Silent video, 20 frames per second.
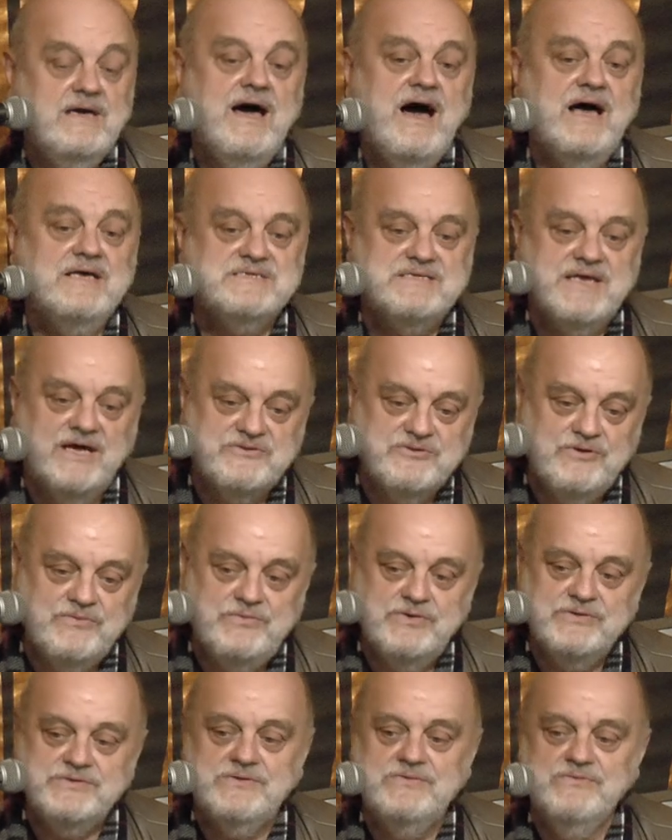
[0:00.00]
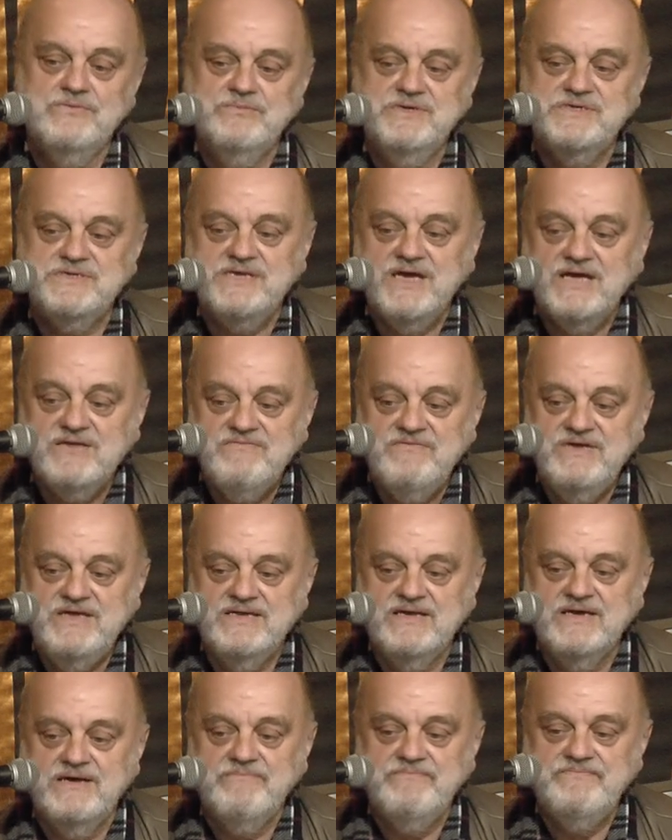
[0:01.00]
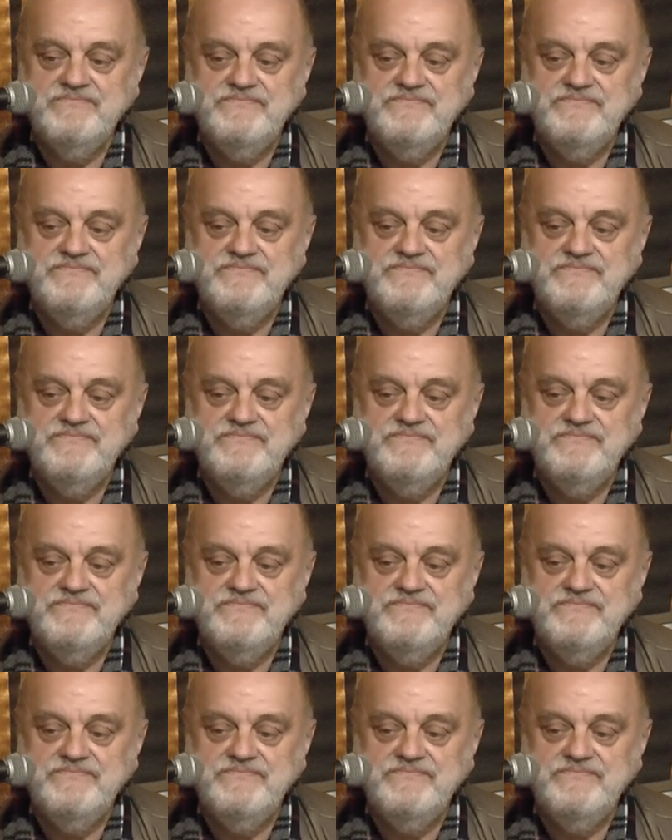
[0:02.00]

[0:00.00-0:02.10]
A za to poślubisz Jadwinię.